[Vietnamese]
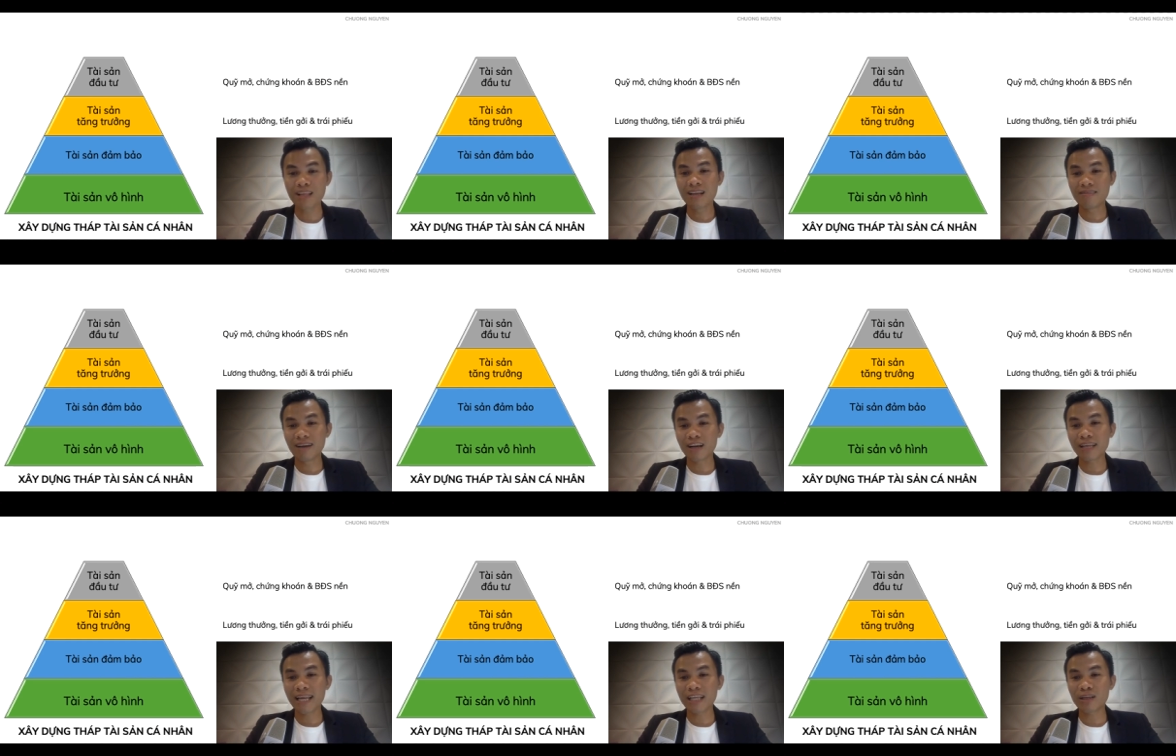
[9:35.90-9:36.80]
và
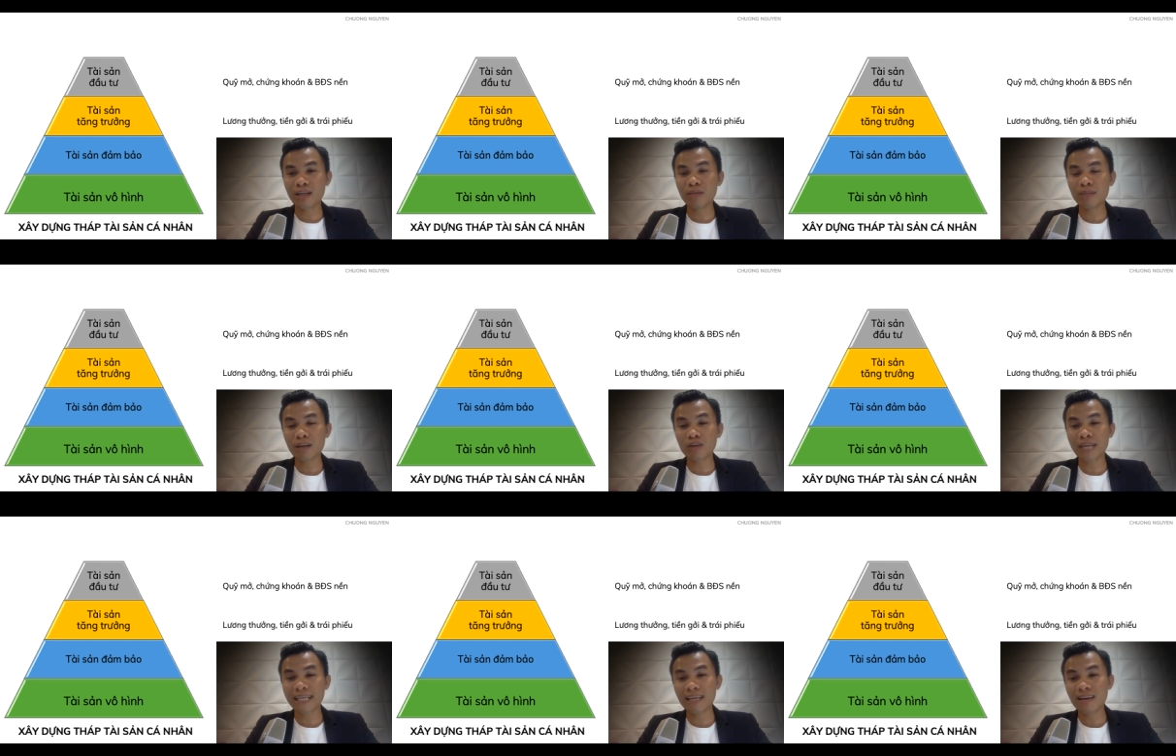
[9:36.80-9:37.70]
có thể là nếu chúng ta có
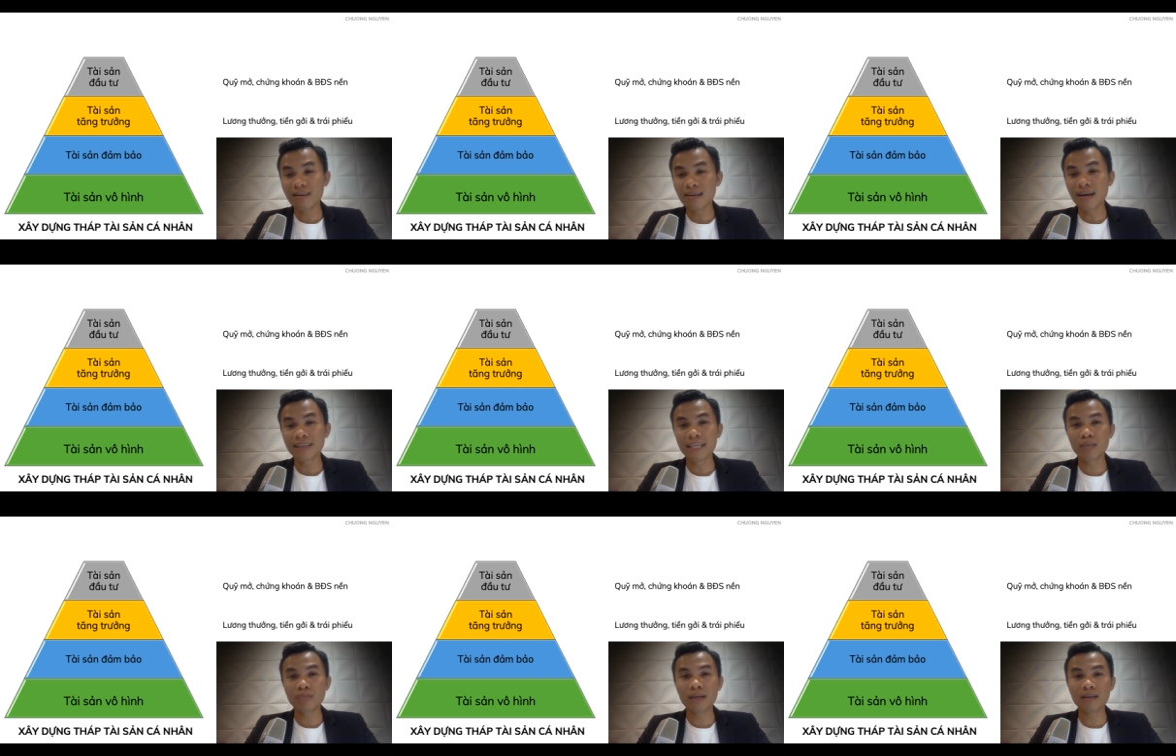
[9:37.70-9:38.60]
tài chính lớn hơn thì
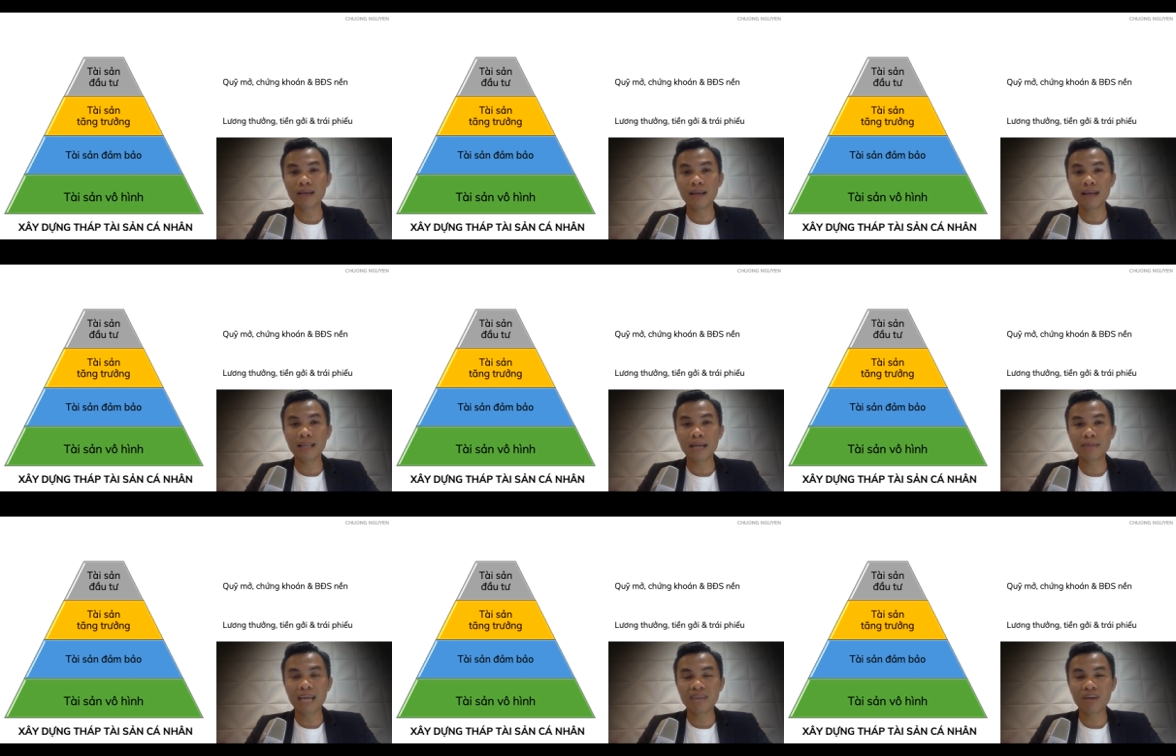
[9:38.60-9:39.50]
chúng ta có thể là tham
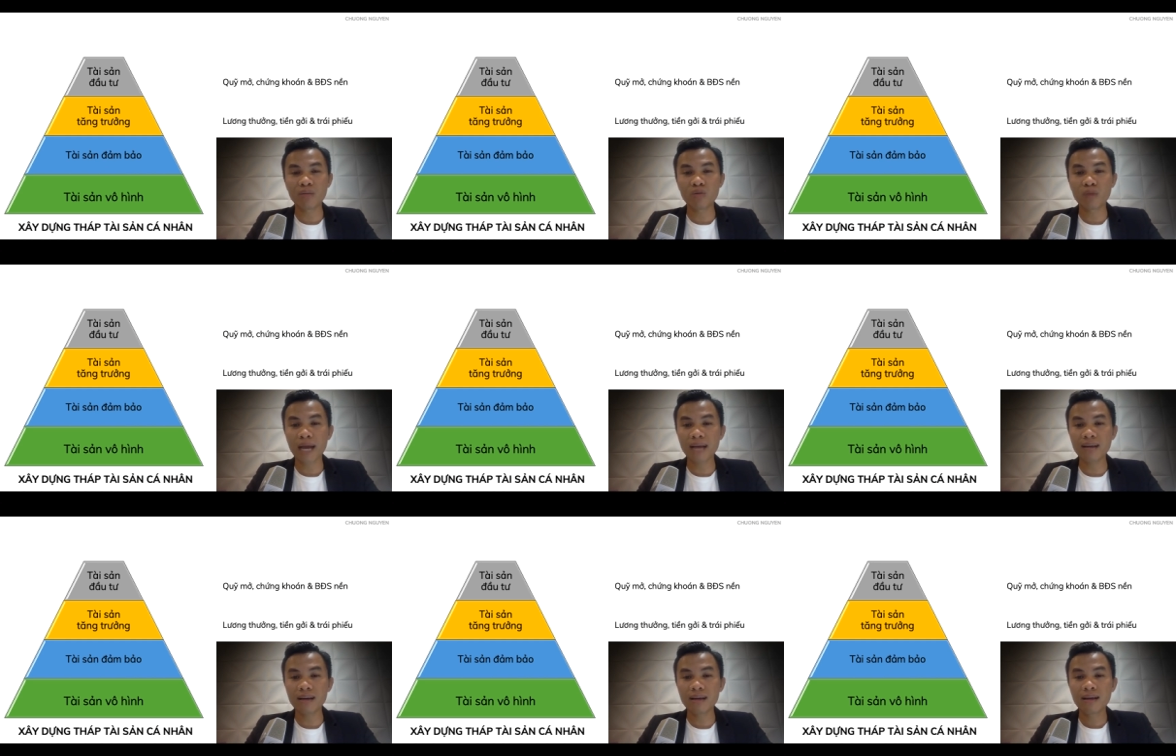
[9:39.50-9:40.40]
gia vào mua
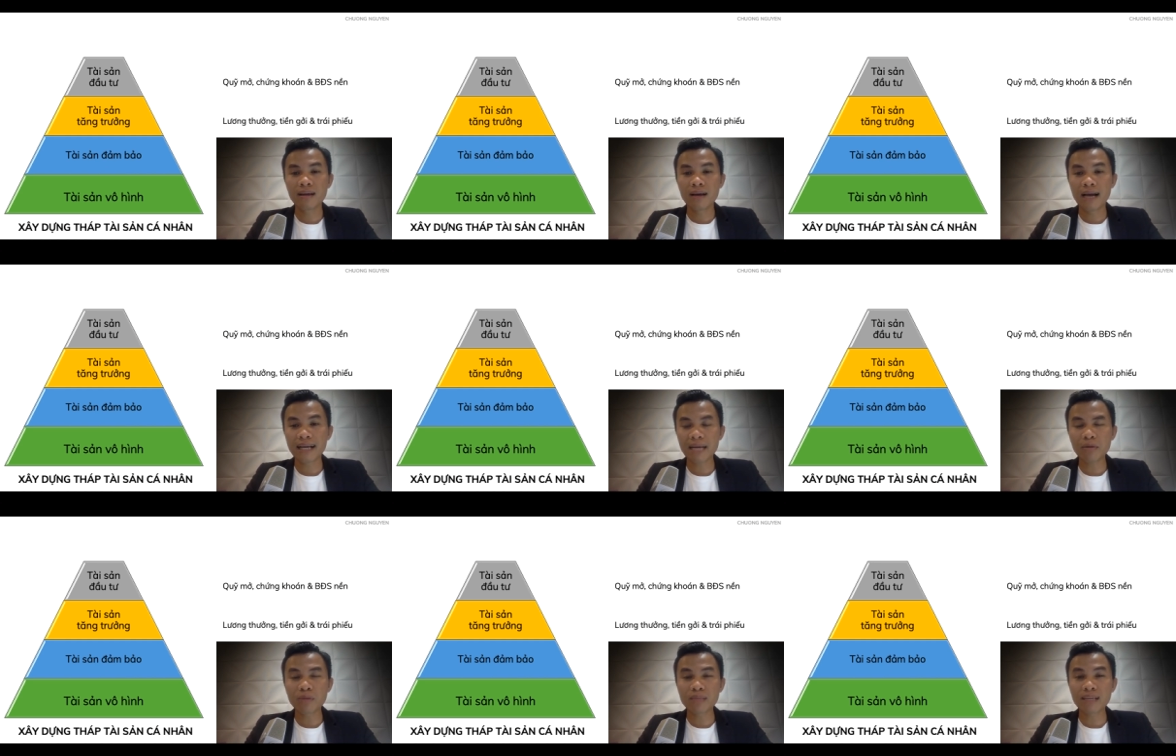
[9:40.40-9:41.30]
bán à, các
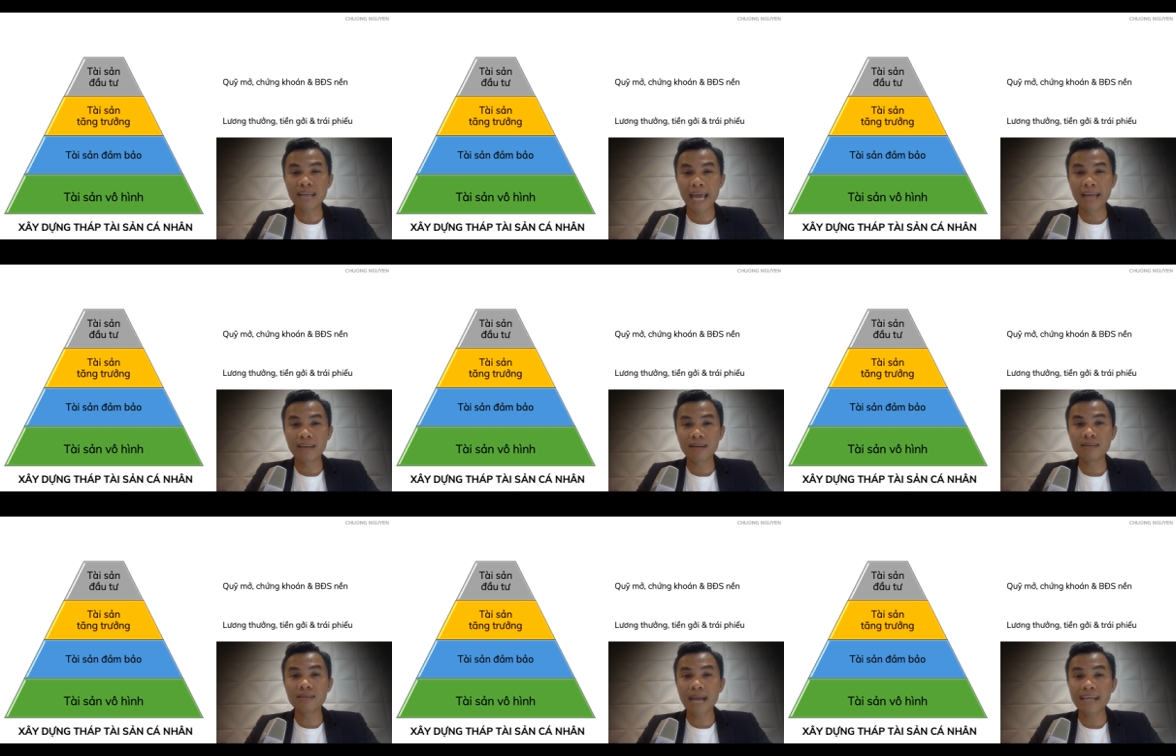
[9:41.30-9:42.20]
bất động sản nền những cái
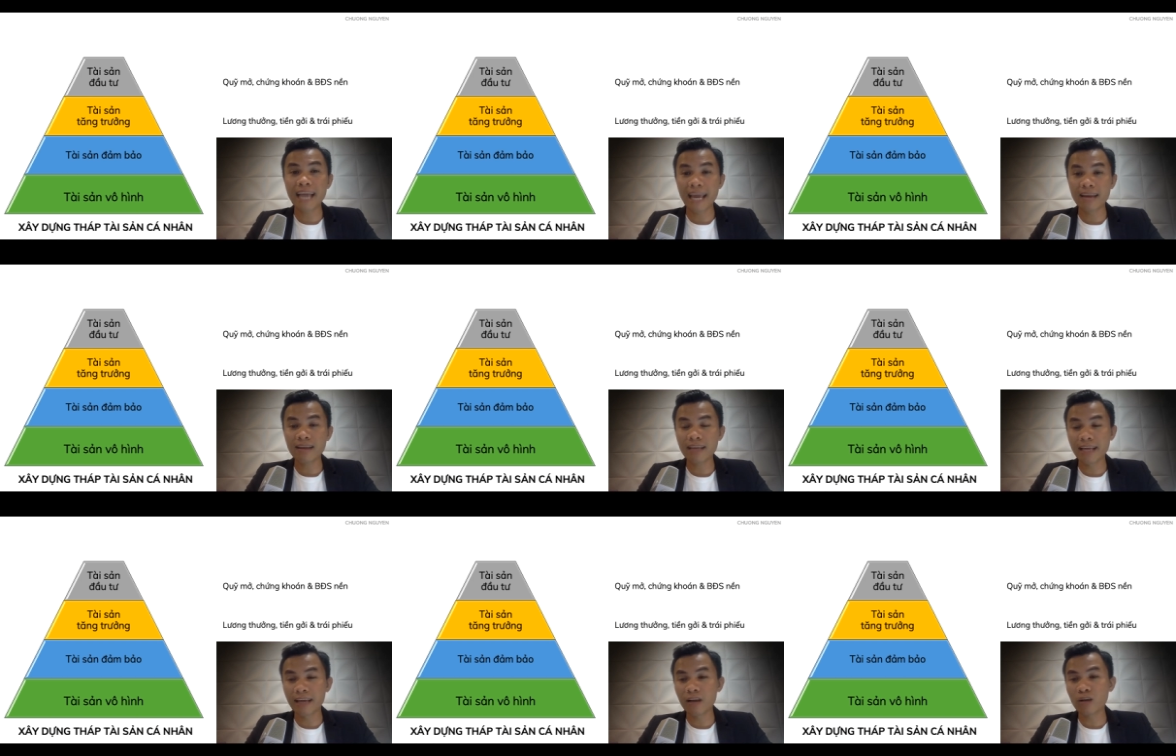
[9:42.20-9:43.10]
dự án nền nó
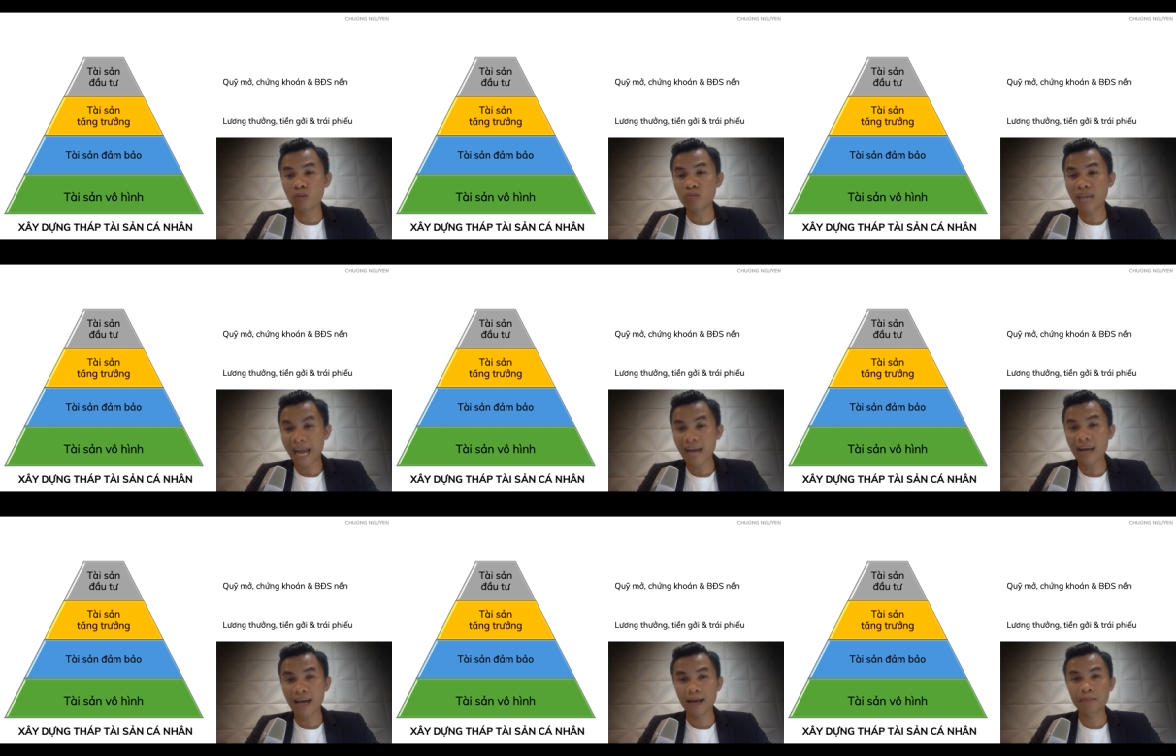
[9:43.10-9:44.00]
thì nó cũng khá
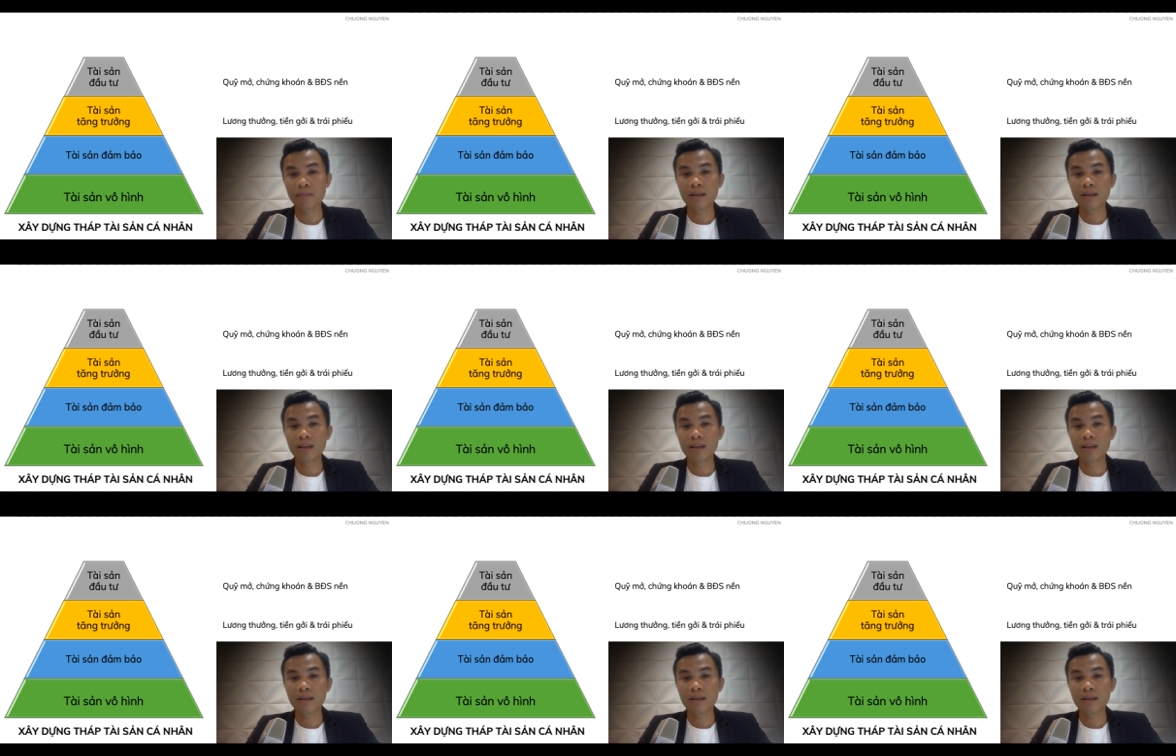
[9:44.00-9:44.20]
là